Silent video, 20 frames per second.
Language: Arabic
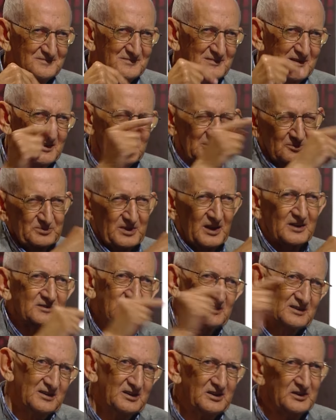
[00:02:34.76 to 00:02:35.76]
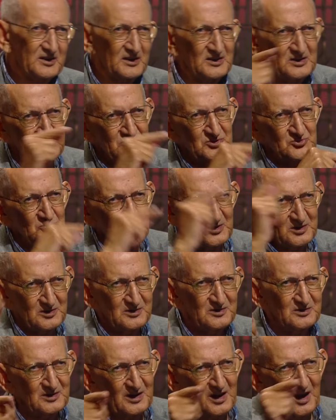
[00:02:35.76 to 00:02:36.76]
ليبتعد الإحراج
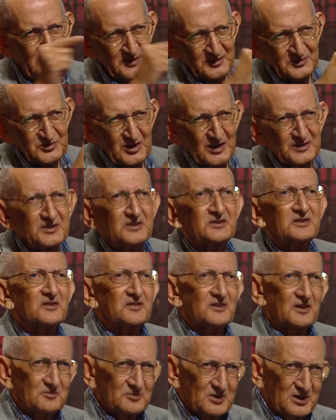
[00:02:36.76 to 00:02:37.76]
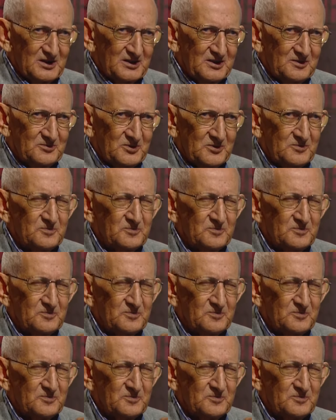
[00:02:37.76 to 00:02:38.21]
والحرج عن النظام الليبي